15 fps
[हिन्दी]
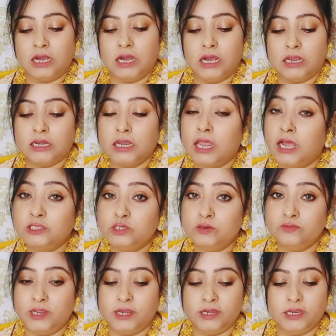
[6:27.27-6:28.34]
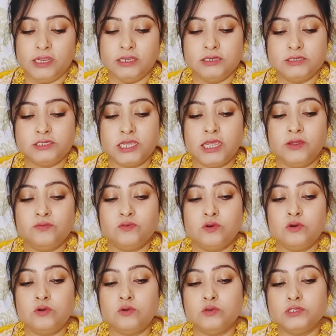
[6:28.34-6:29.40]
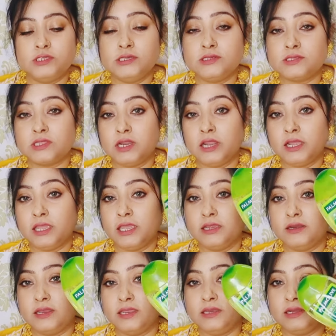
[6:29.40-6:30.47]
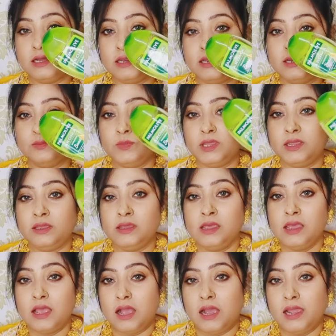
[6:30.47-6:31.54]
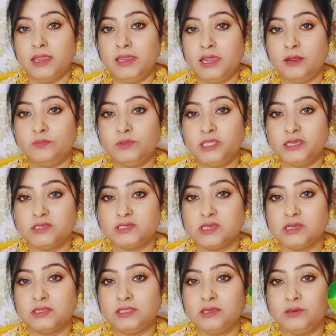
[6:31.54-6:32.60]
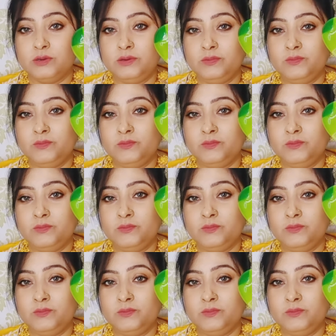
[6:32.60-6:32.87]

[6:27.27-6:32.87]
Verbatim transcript: अगला जो वेरिएंट है वो कुछ इस तरह के ग्रीन कलर में आई आप देख सकते हो